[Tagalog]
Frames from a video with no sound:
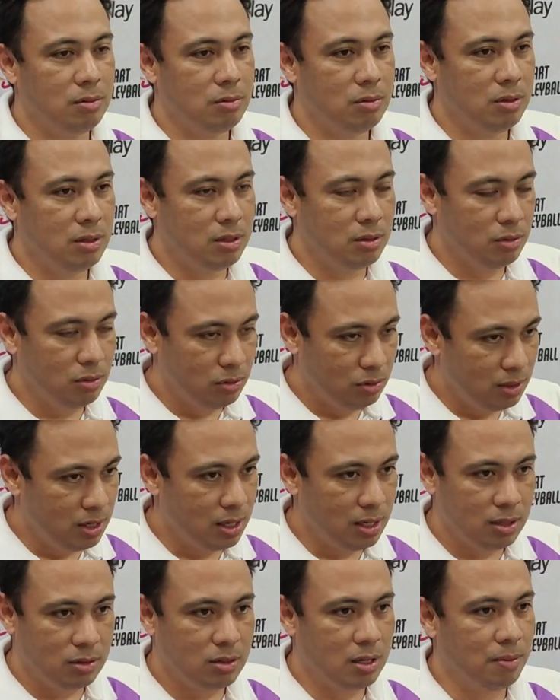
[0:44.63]
un
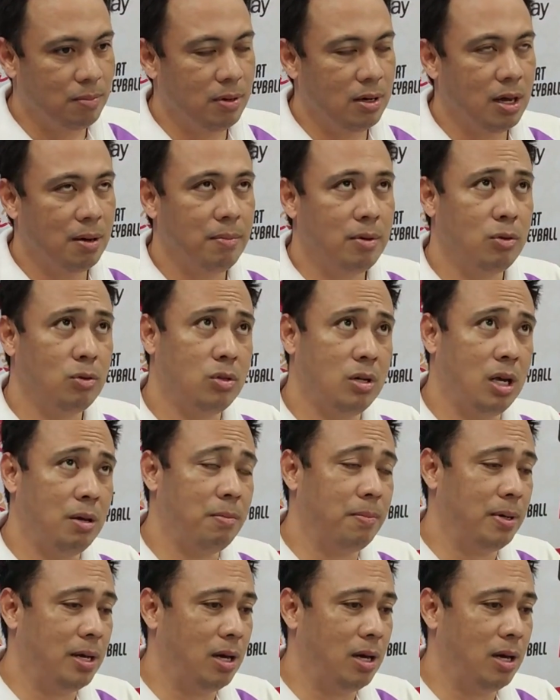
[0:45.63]
una sabi namin gusto namin